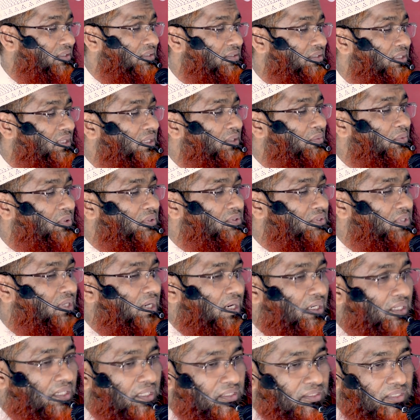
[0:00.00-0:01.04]
তিন বছর
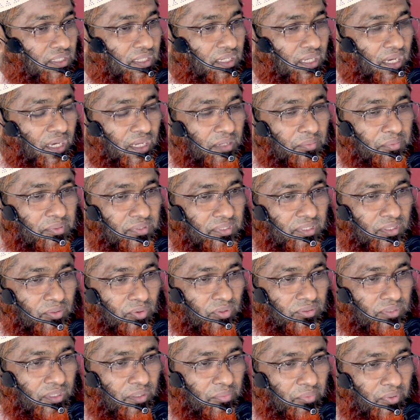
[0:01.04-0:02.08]
একটা ছেলে আরবিতে
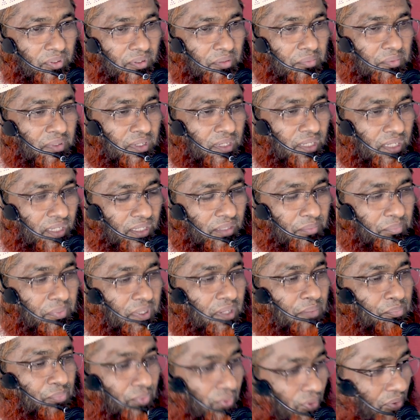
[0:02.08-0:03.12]
কথা বলবে
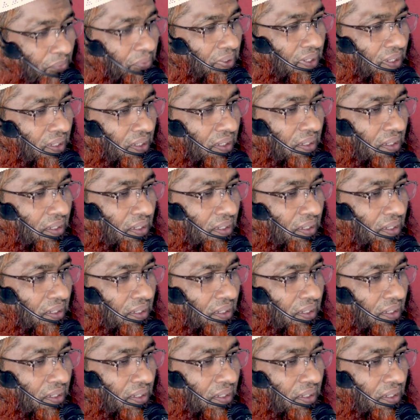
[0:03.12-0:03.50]
লিখবে পড়বে